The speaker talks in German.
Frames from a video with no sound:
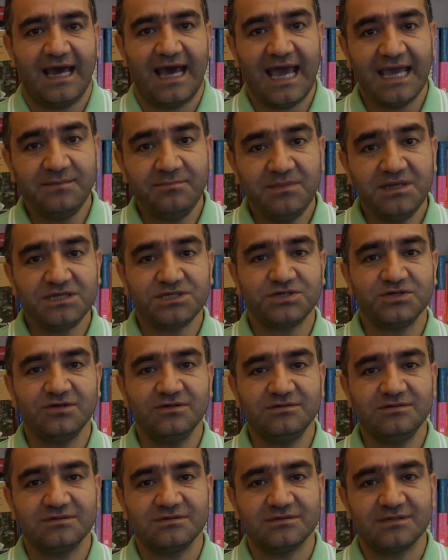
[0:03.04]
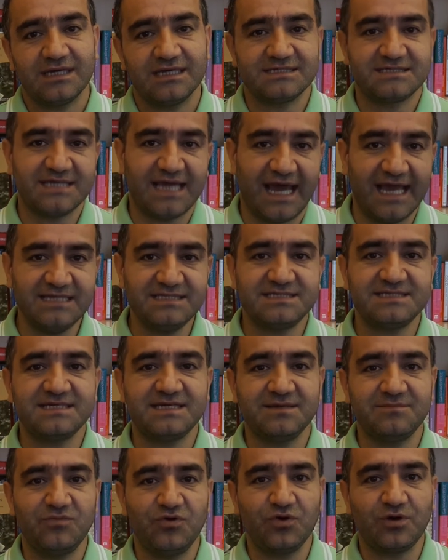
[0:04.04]
Einmischung ist die
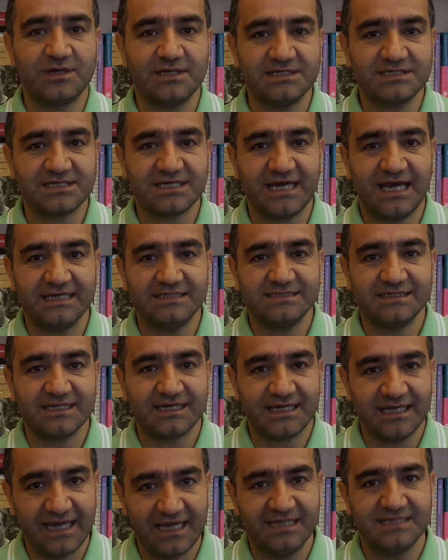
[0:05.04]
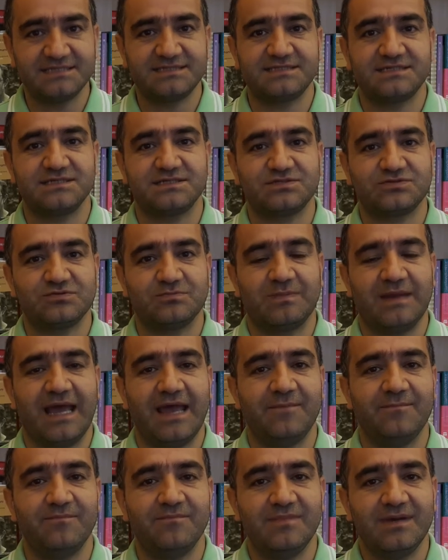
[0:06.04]
einzige Möglichkeit, realistisch zu
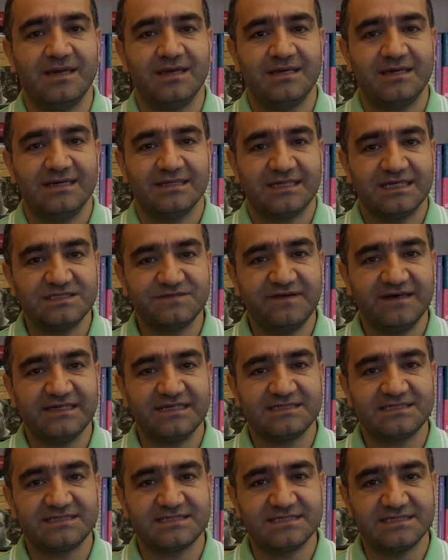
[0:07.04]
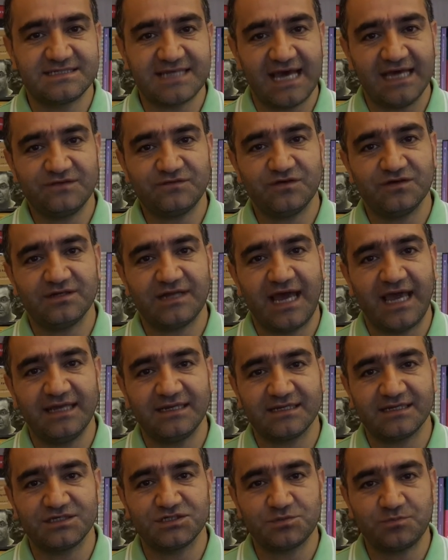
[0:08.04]
bleiben. Das war das Zitat von
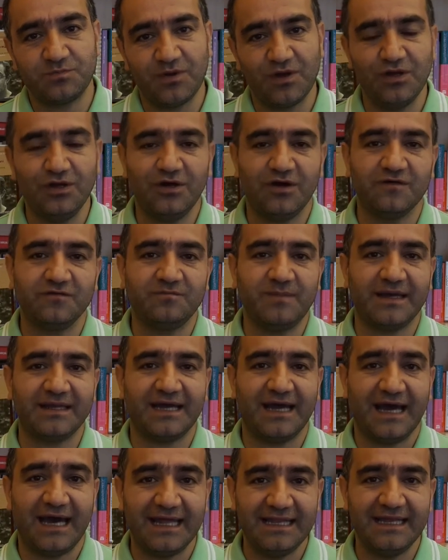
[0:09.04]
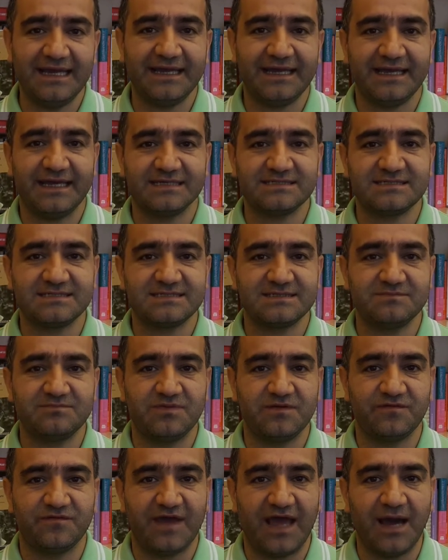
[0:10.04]
Heinrich Böll auf meiner allerersten
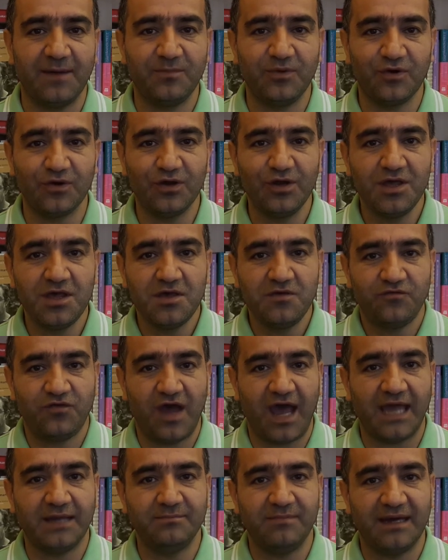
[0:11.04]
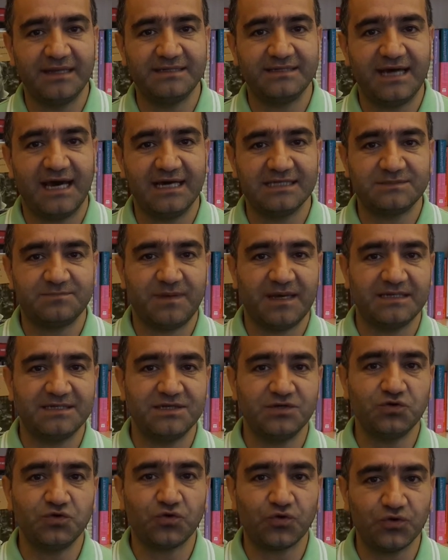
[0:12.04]
Bewerbung für ein Mandat bei
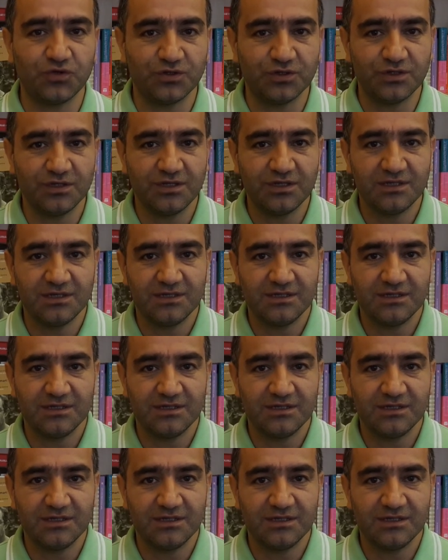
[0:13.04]
den Grünen.